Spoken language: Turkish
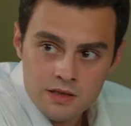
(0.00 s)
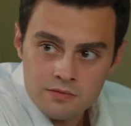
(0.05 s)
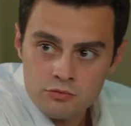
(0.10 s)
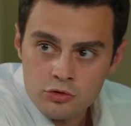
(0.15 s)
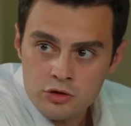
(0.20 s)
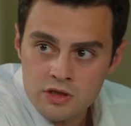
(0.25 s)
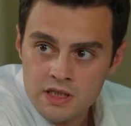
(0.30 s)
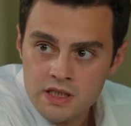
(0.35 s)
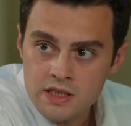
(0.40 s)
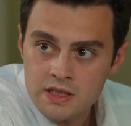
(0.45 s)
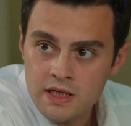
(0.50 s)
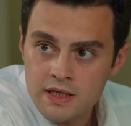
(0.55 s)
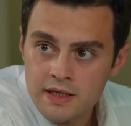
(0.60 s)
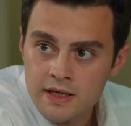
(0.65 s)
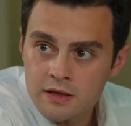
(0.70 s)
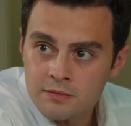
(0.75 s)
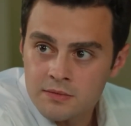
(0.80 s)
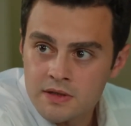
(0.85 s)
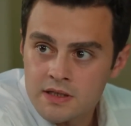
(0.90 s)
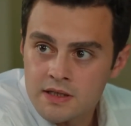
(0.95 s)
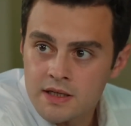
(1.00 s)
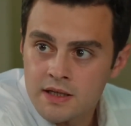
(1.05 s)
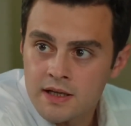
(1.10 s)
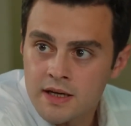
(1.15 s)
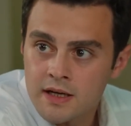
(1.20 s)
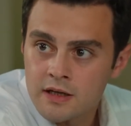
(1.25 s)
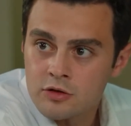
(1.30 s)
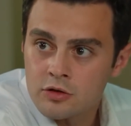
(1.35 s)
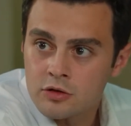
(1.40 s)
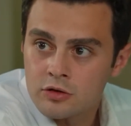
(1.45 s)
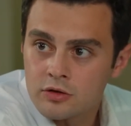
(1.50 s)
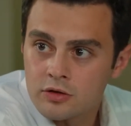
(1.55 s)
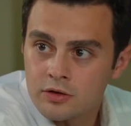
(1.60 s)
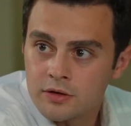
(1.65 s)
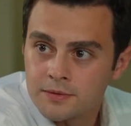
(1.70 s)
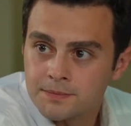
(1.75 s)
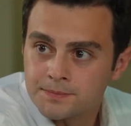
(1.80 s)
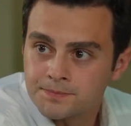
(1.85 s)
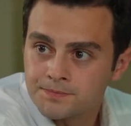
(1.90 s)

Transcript: Bakın buraya kadar gelmenize gerek yoktu.